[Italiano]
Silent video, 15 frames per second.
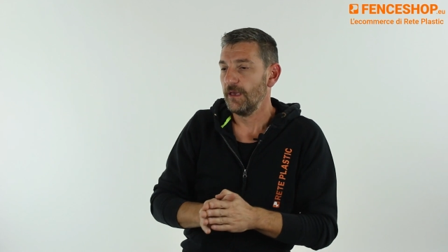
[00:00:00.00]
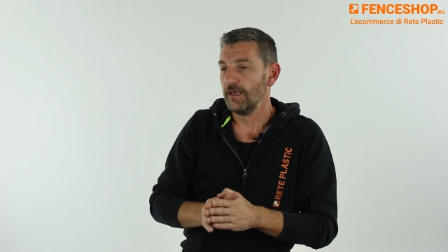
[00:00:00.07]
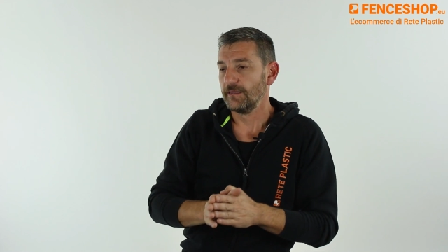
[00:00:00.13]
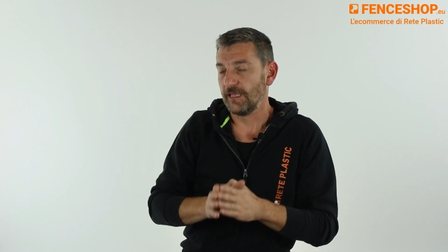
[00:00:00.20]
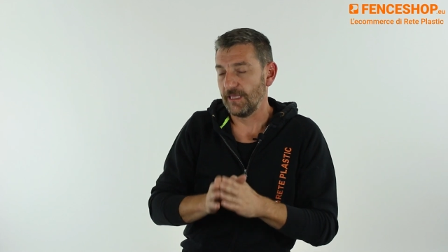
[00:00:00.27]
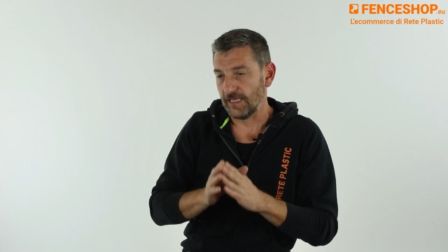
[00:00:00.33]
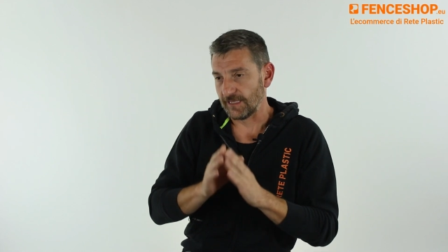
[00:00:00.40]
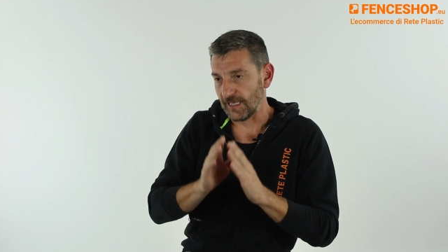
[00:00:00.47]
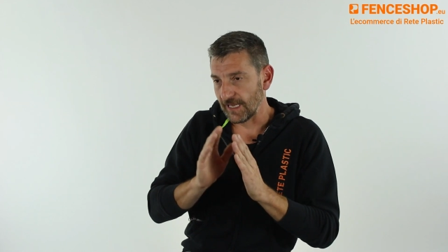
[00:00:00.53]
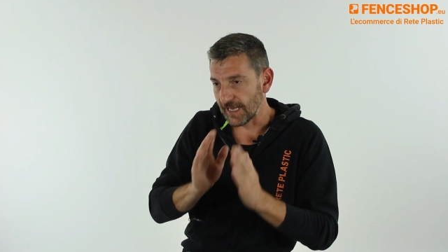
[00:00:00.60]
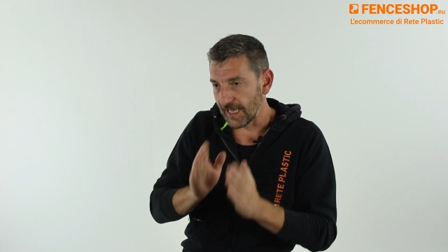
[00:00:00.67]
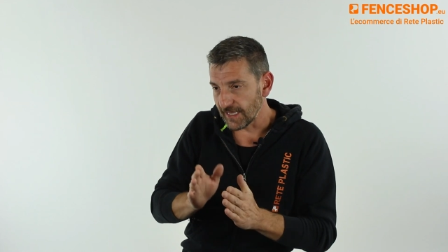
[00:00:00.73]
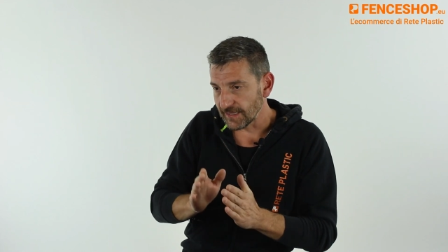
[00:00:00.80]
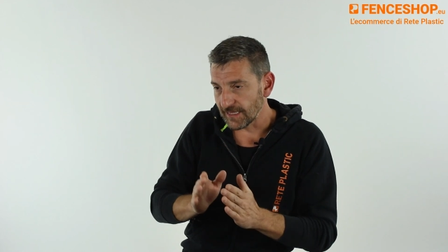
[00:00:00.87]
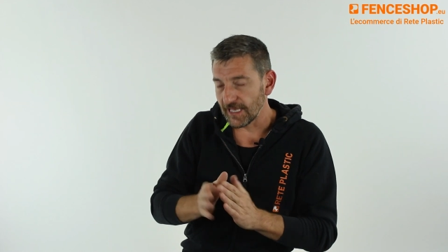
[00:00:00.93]
Tagliate la
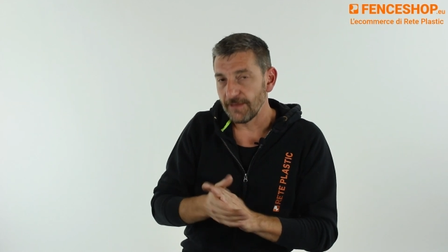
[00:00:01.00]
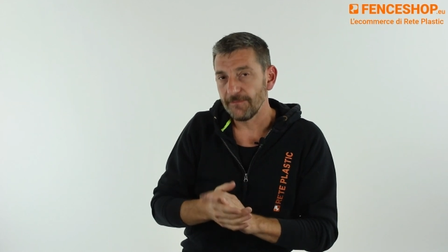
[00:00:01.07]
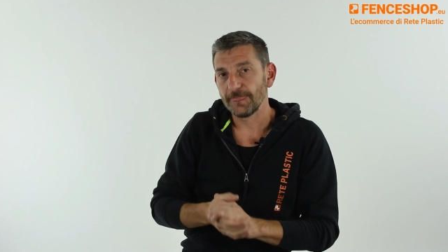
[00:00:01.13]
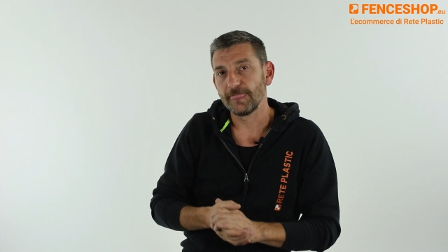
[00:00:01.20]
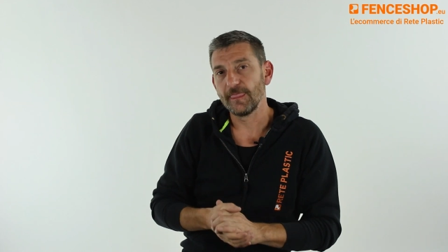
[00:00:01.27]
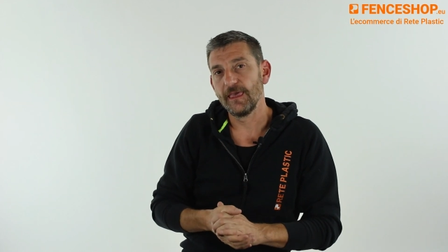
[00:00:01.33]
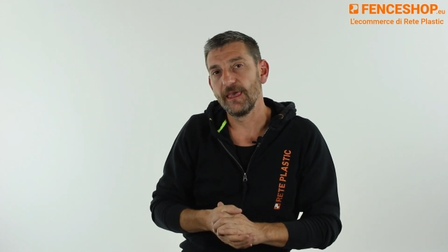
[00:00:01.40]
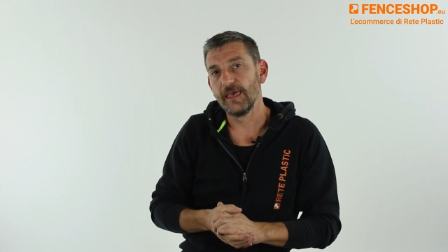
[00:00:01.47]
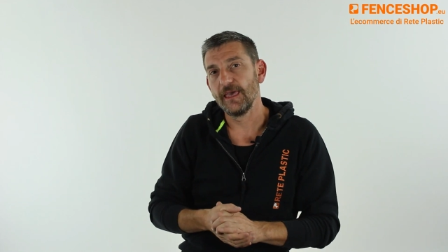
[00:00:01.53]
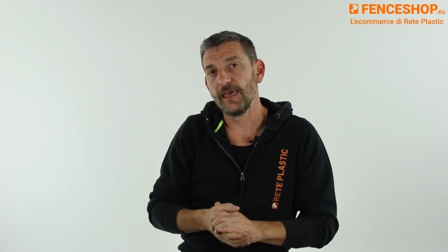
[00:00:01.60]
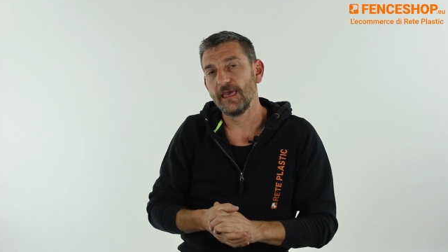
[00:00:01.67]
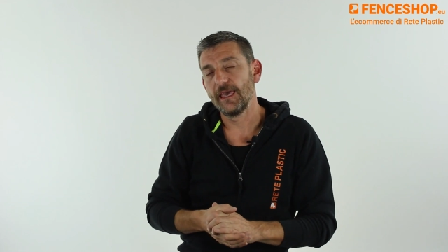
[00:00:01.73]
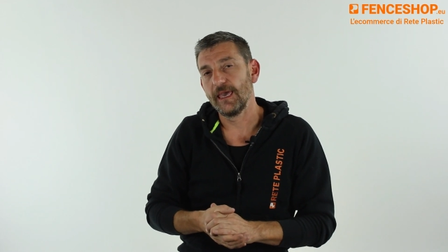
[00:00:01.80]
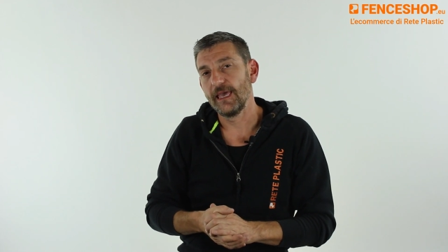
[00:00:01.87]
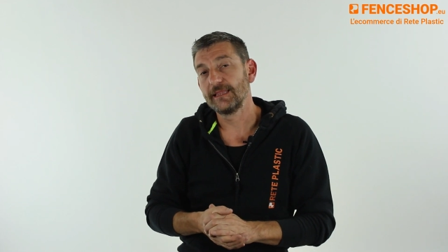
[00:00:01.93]
rete
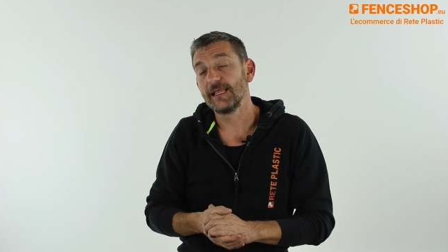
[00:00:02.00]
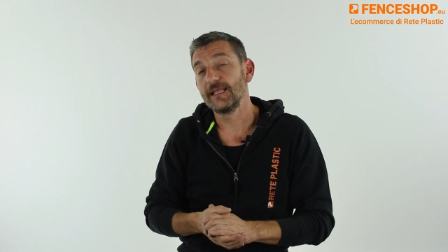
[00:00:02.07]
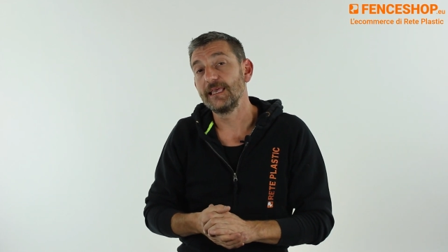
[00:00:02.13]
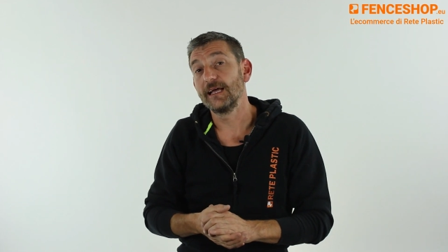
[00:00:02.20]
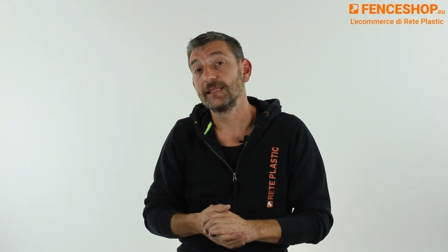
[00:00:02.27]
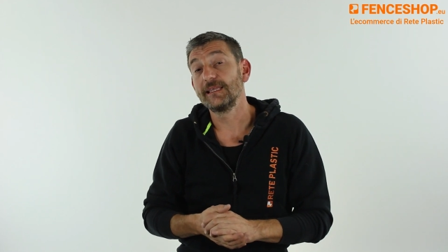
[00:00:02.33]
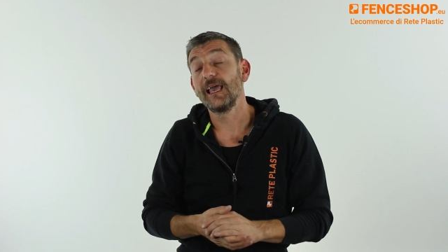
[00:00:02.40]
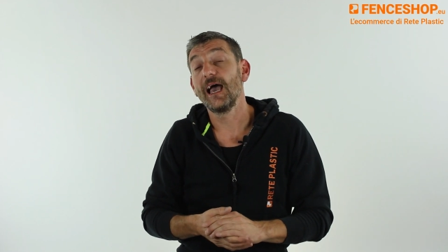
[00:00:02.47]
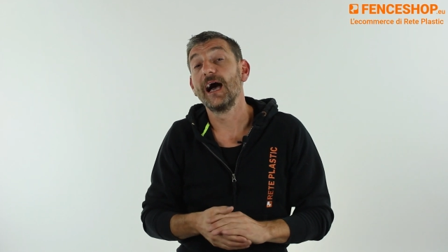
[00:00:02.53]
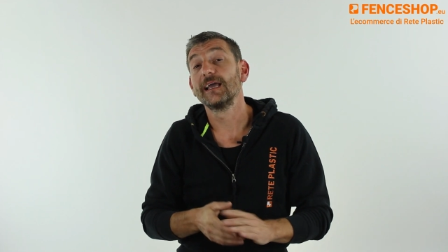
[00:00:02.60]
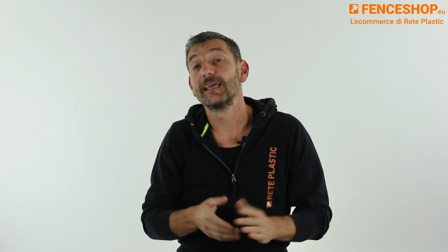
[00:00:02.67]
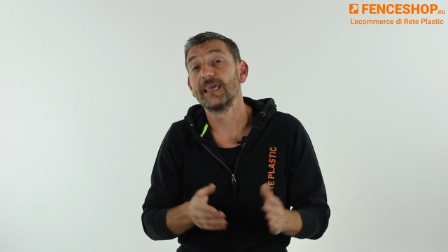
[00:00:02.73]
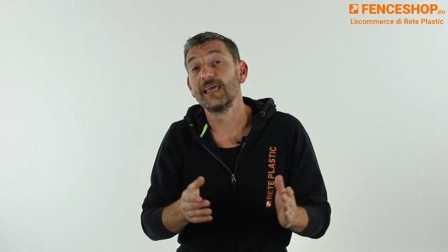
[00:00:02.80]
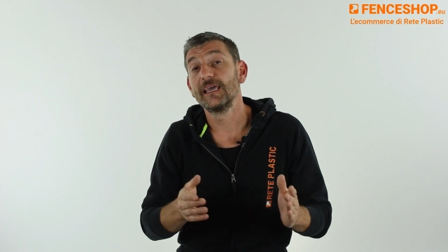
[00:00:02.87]
e, e, tagliate anche